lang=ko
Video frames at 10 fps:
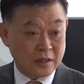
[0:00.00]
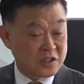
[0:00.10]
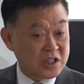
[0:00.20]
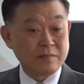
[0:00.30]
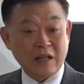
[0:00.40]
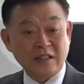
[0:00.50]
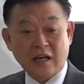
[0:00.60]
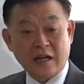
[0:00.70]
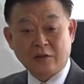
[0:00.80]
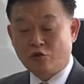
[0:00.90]
지금
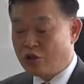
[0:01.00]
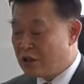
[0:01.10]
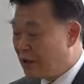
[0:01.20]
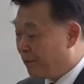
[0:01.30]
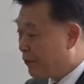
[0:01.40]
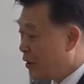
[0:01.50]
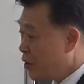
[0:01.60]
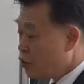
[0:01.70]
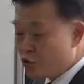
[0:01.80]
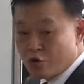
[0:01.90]
나타나는 귀신은
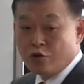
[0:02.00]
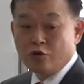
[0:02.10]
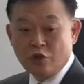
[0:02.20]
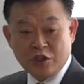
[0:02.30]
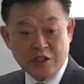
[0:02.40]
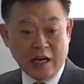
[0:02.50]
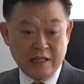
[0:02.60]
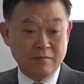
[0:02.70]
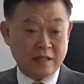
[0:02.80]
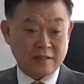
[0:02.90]
죽은 귀신이
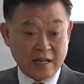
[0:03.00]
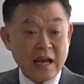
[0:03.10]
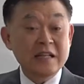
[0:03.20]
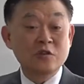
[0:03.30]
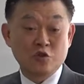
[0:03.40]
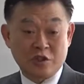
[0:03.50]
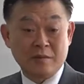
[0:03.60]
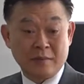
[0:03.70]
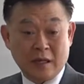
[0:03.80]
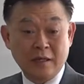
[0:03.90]
아닙니다. 살아있는
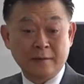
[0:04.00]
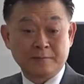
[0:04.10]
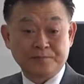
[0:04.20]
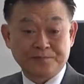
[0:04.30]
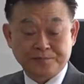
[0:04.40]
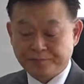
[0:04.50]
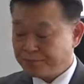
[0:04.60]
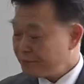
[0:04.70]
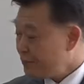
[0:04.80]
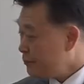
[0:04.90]
귀신입니다.
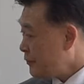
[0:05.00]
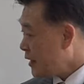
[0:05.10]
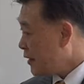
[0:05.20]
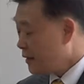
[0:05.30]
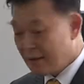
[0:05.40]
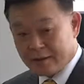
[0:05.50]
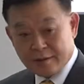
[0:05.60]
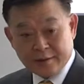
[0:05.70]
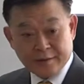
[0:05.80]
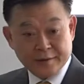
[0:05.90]
그럼 악한
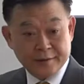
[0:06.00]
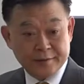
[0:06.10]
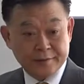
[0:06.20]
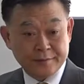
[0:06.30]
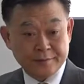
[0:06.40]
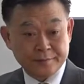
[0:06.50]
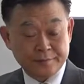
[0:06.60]
천사들은 누가 부리는